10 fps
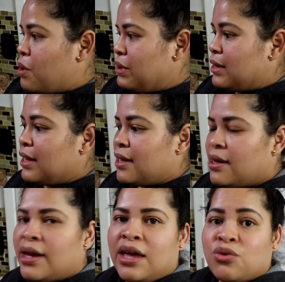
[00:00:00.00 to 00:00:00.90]
ahorita,
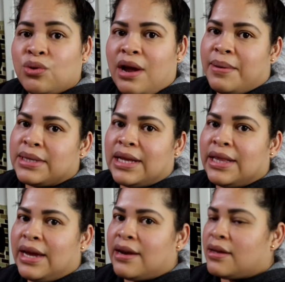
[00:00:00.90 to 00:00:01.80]
es una vez al
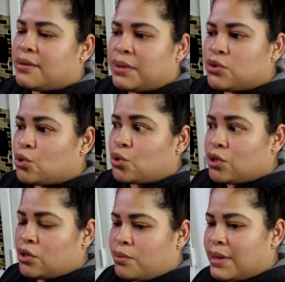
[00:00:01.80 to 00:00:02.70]
día nada más, no
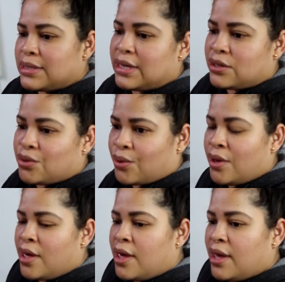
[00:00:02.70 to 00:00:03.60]
cocino más de eso.
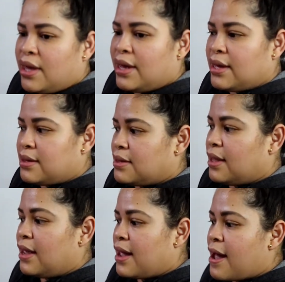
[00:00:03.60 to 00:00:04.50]
Y
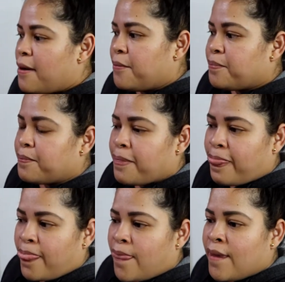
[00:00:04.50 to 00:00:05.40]
este
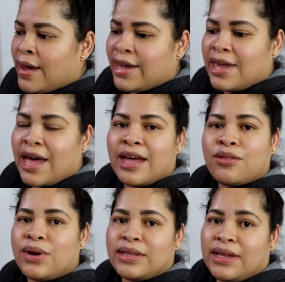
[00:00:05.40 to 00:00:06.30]
y ya
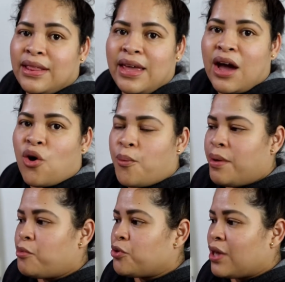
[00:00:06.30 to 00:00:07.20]
durante el día
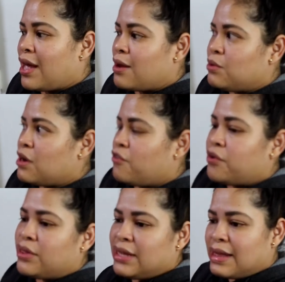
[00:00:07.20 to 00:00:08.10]
comemos que alguna
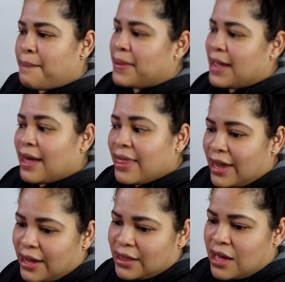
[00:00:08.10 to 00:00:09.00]
frutita
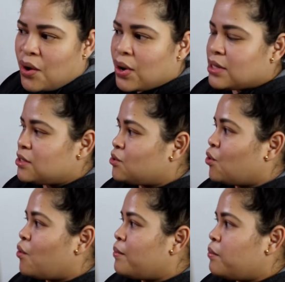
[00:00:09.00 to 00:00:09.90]
picadita o que si
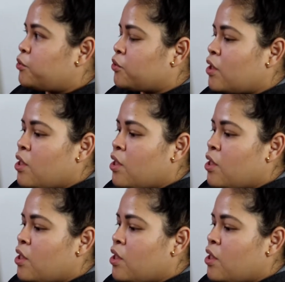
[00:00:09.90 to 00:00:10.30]
no comemos